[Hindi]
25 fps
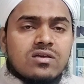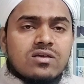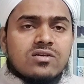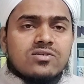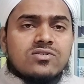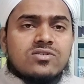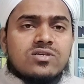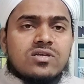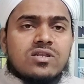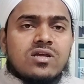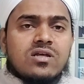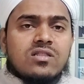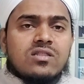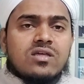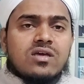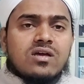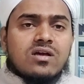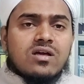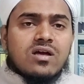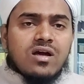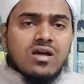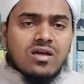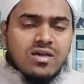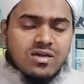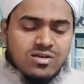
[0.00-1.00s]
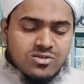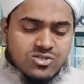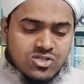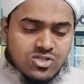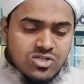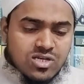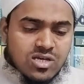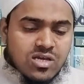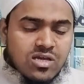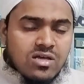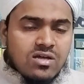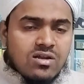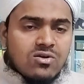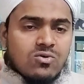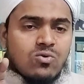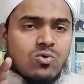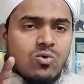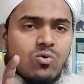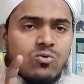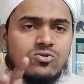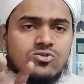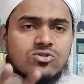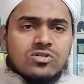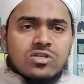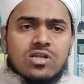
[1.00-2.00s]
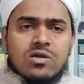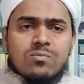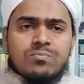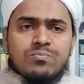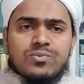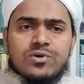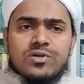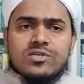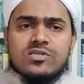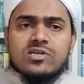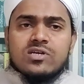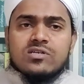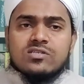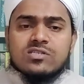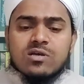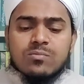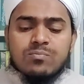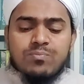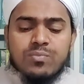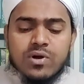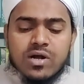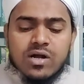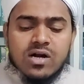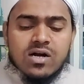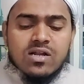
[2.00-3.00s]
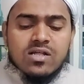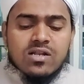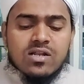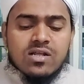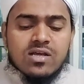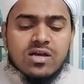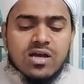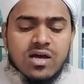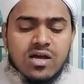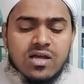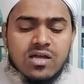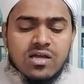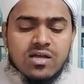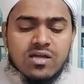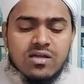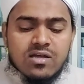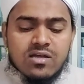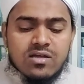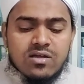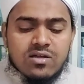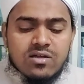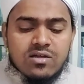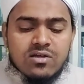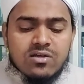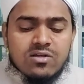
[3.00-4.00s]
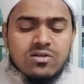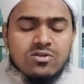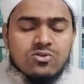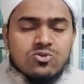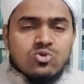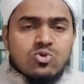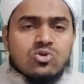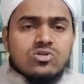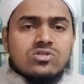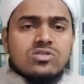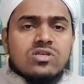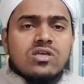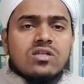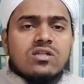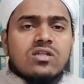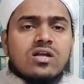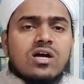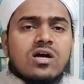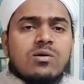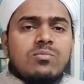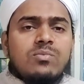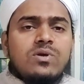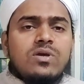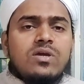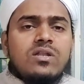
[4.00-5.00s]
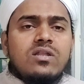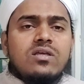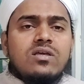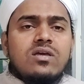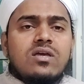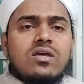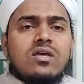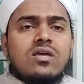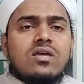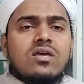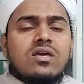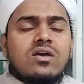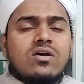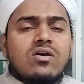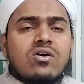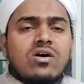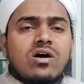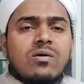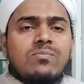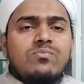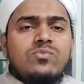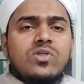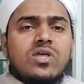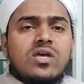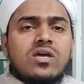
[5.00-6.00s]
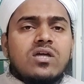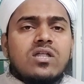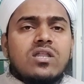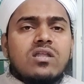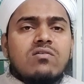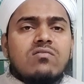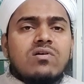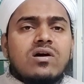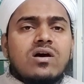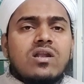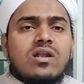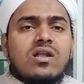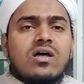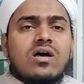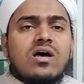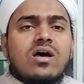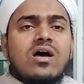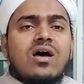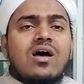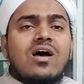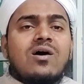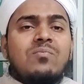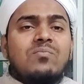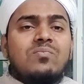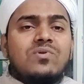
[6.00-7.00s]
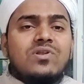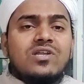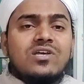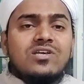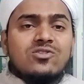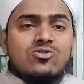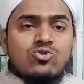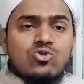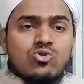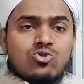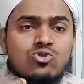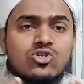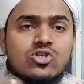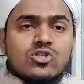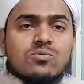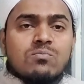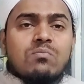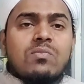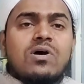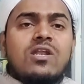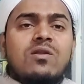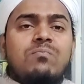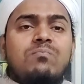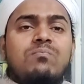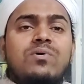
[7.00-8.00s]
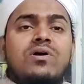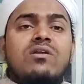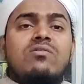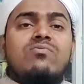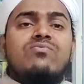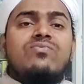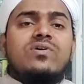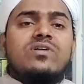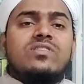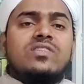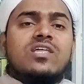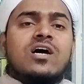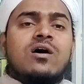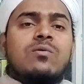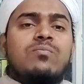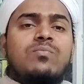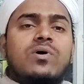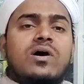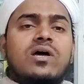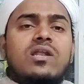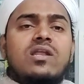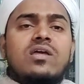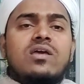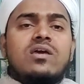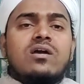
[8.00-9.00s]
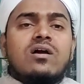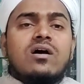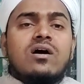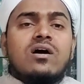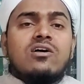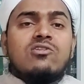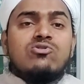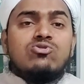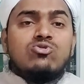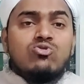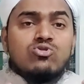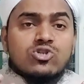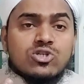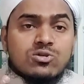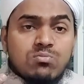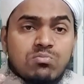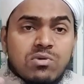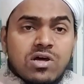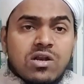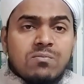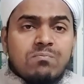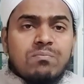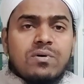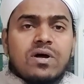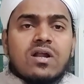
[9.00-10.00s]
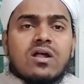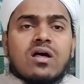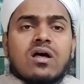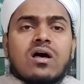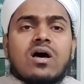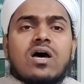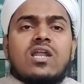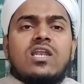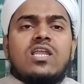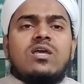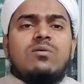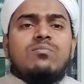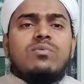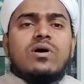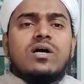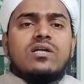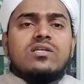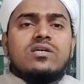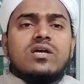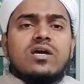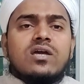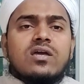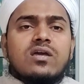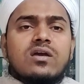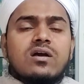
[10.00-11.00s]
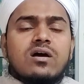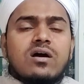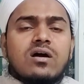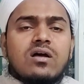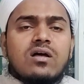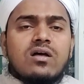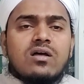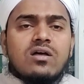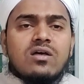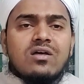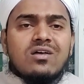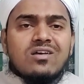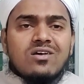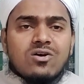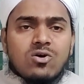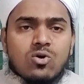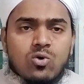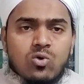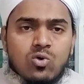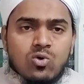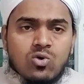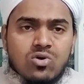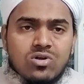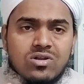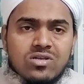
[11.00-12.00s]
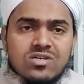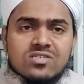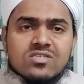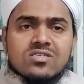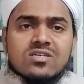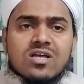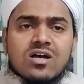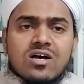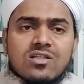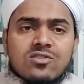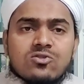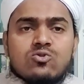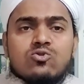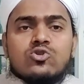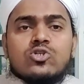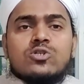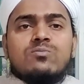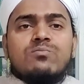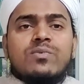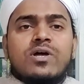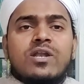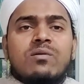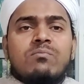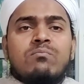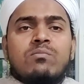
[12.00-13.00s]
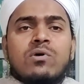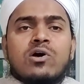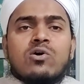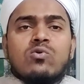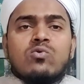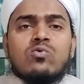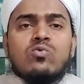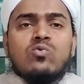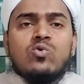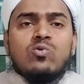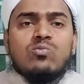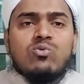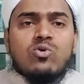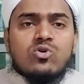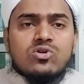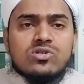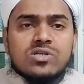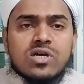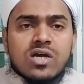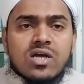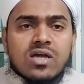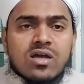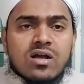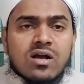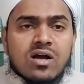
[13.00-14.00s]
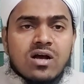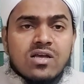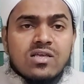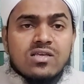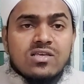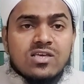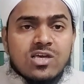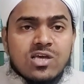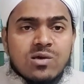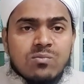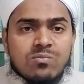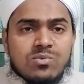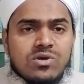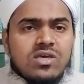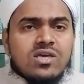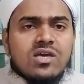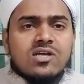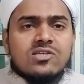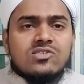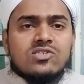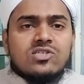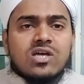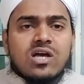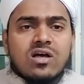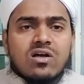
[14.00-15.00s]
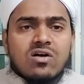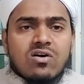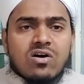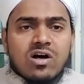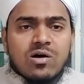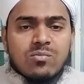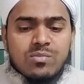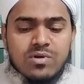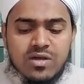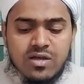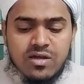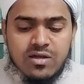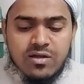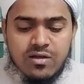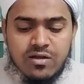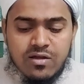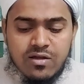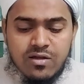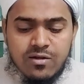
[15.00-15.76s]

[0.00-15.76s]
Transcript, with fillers: किसी ने देखा कि शेर को उसने पीछे से पकड़ लिया है तो इसकी ताबीर ये है कि ख्वाब देखने वाला अपने दुश्मन पर फतह पा लेगा दुश्मन पर गालिब आ जाएगा और इसका दुश्मन मगलूब हो जाएगा ये भी अच्छा ख्वाब है